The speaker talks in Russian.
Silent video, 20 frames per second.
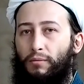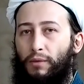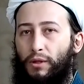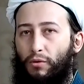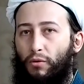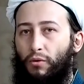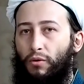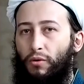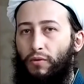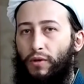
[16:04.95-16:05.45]

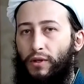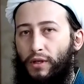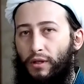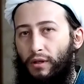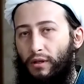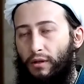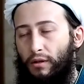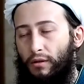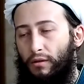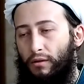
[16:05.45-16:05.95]
поскольку весь
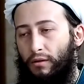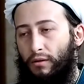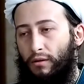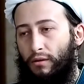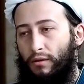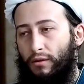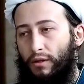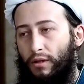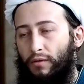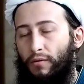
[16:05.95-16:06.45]
этот
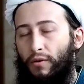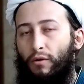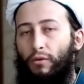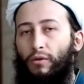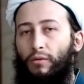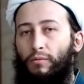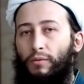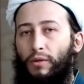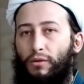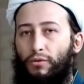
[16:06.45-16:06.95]
э,
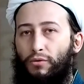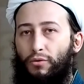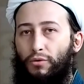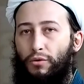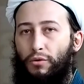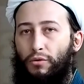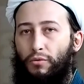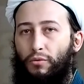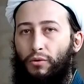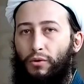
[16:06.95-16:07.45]
сотворенный мир
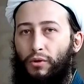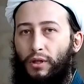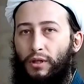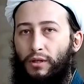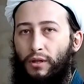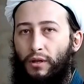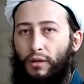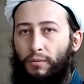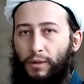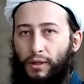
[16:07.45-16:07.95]
существует из
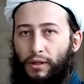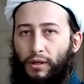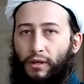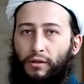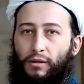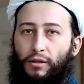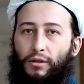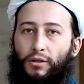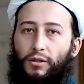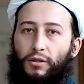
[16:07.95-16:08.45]

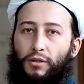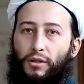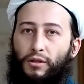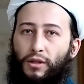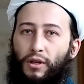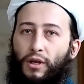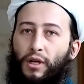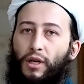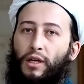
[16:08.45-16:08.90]
элементарных частиц,